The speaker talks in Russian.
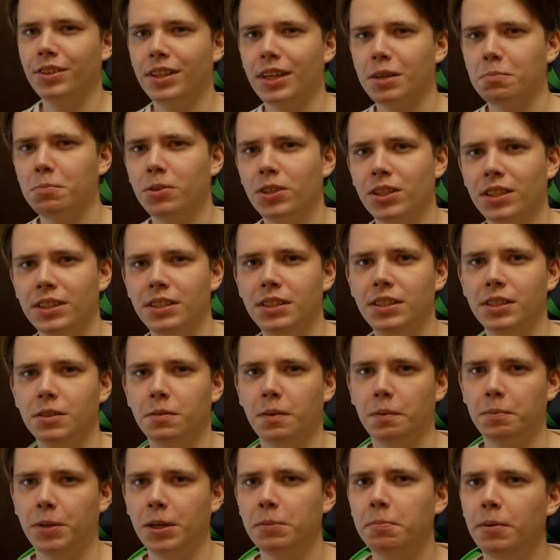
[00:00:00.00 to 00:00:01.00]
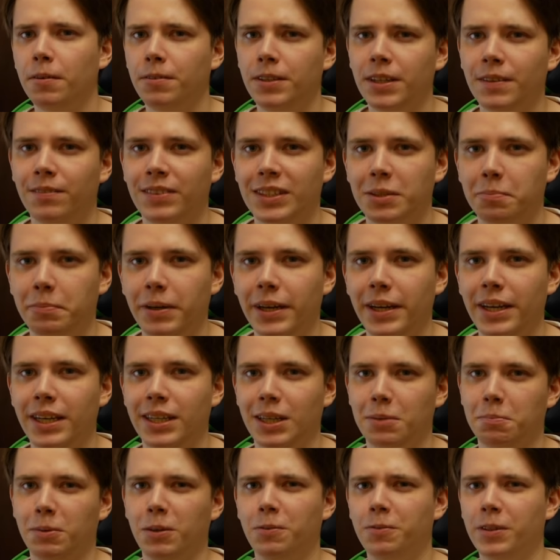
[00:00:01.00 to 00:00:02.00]
Ну и так можно сделать вообще по всем
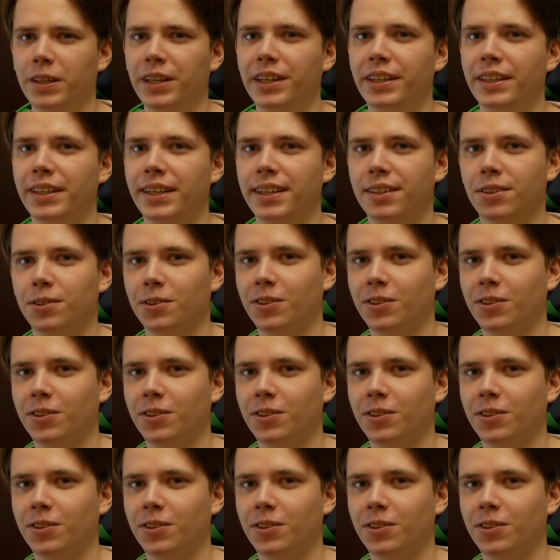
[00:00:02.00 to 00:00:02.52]
измерениям, и в 3D